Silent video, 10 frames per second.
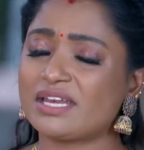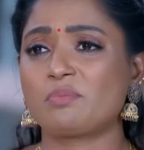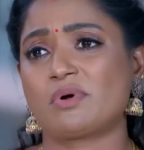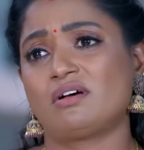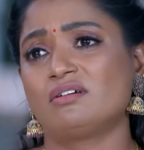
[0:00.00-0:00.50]

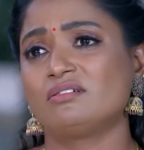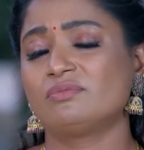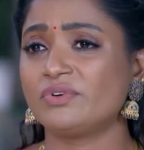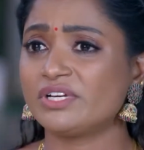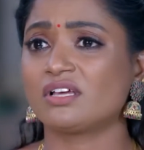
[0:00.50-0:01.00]
சரிப்பா
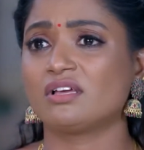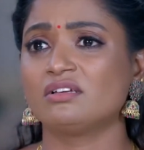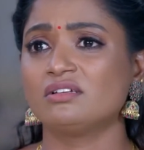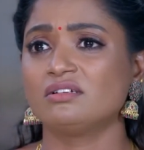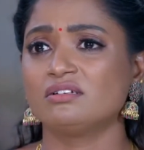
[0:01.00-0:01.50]
விடுங்க
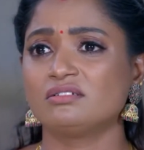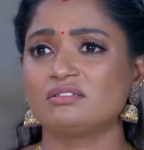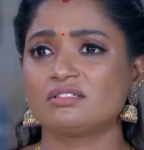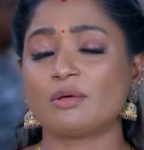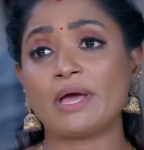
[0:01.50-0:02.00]

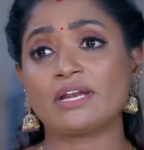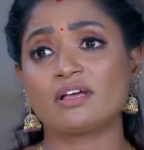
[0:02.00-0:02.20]
இங்க பா